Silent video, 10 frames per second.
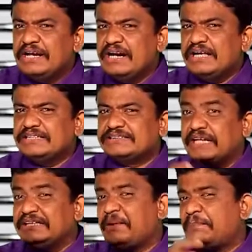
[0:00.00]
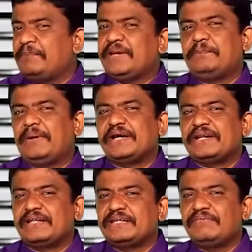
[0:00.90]
எங்களுக்கு சந்தர்ப்பம்
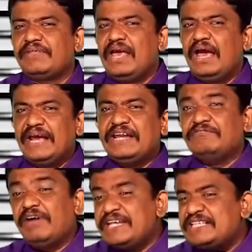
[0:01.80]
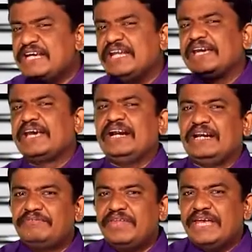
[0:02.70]
ஏற்படுகின்றது என்ன வரி சலுகைகள்
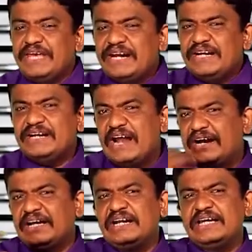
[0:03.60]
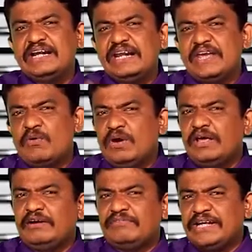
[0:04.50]
இரண்டு நாடுகளுக்கு இடையே
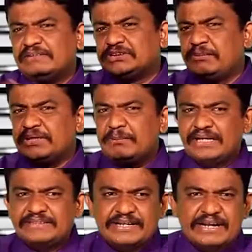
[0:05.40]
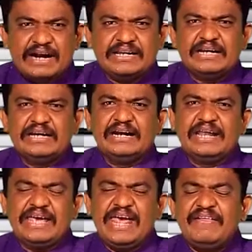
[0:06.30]
உங்களுக்கு வணிகம் சம்பந்தமா தெரியும் நாடுகளுக்கு
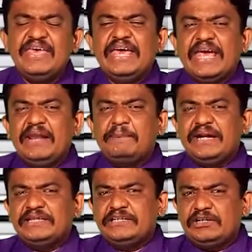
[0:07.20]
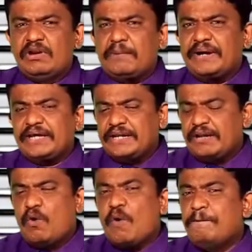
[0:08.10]
இடையே ஏற்படுத்திக்
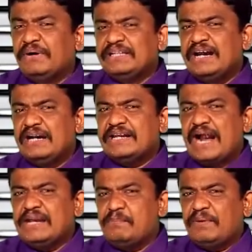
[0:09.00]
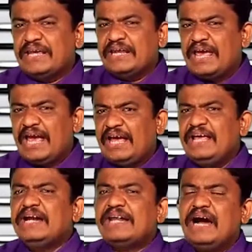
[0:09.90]
கொள்ளப்படுகின்ற ஒப்பந்தங்களின் அடிப்படையில
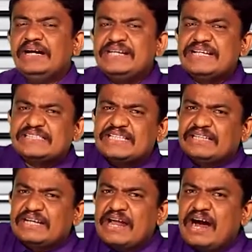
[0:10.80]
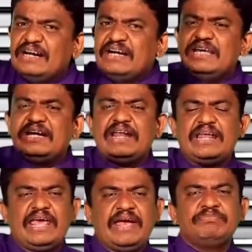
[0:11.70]
நாங்கள் என்ன செய்ய அந்த நாடுகளுக்கு
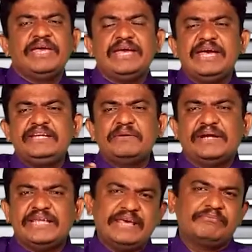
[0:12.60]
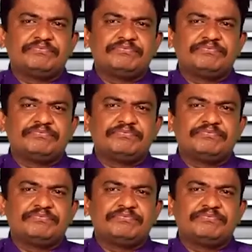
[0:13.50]
இடையிலே ஏற்றுமதி